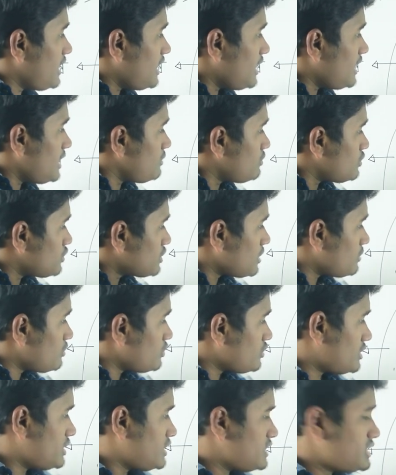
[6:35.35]
এই
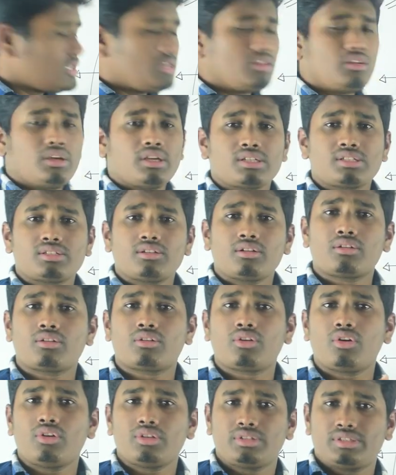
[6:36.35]
মোটামুটি ছিল একটা
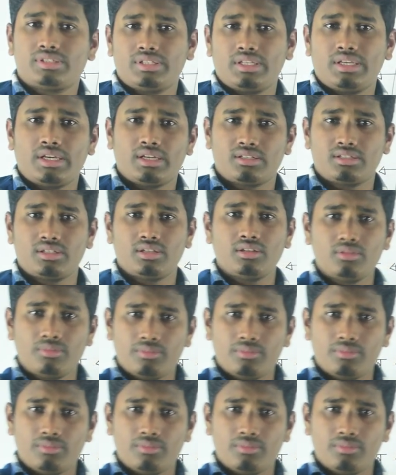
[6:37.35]
গ্রস একটা